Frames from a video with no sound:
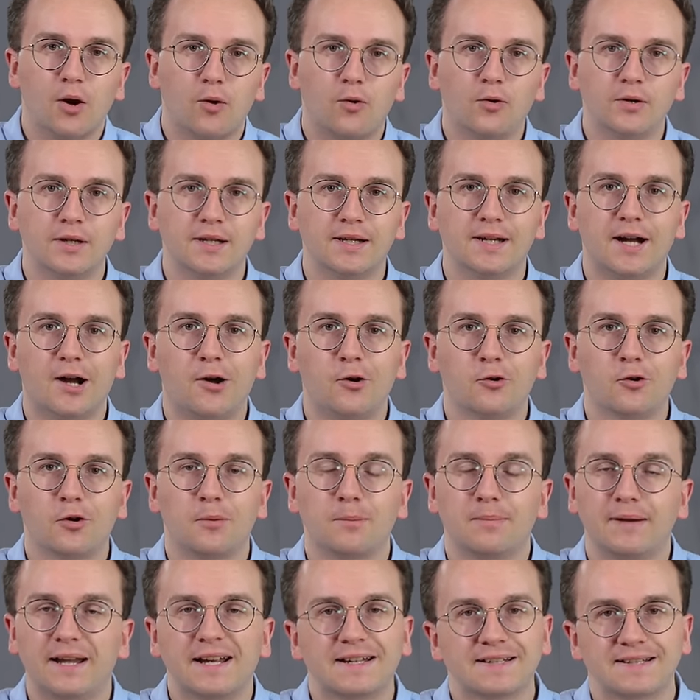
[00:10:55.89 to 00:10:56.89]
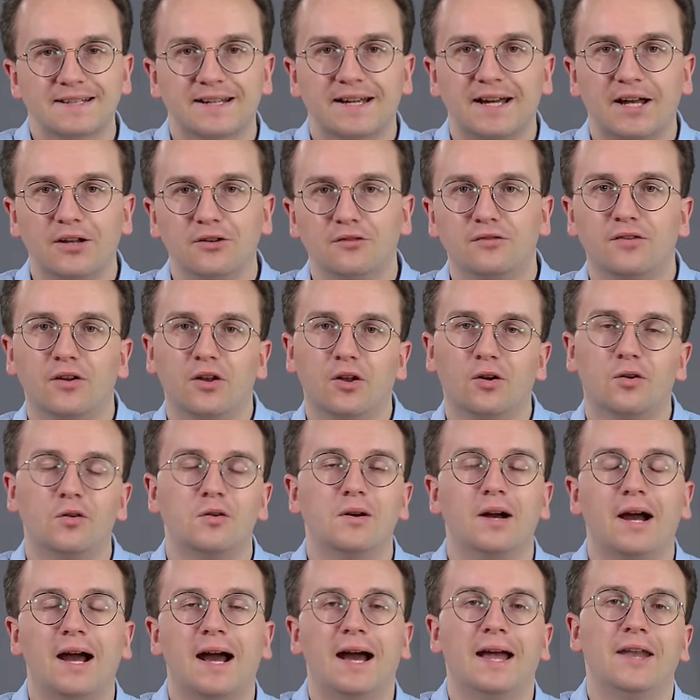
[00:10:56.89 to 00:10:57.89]
oder ihr auch komplexere
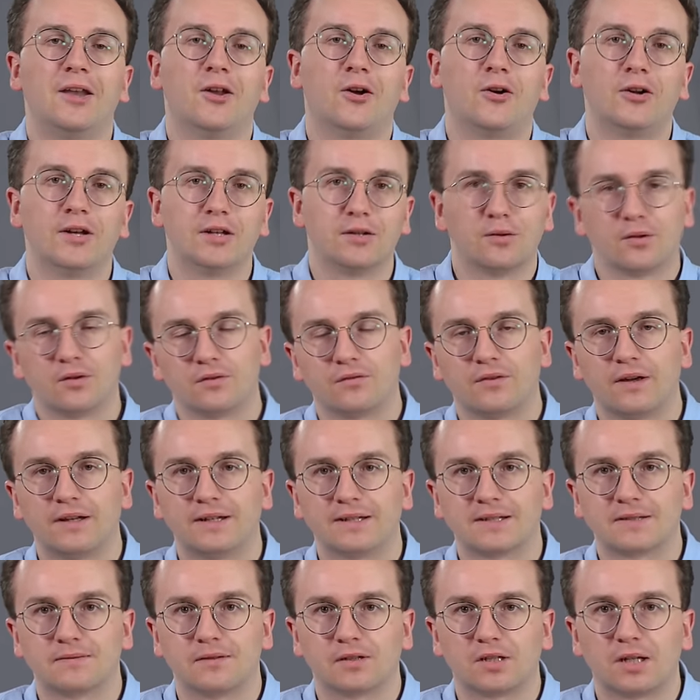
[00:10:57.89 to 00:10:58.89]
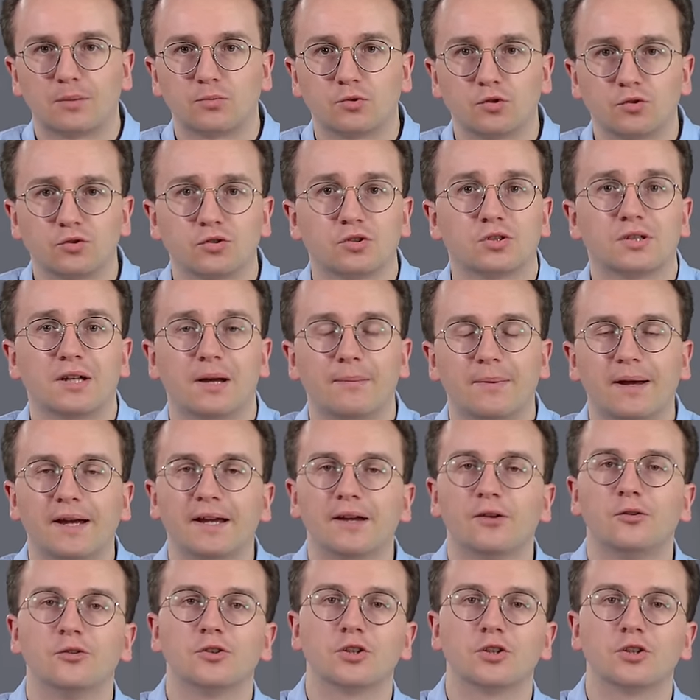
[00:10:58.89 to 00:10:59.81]
Anforderungen an euer Unify-Netzwerk habt und dabei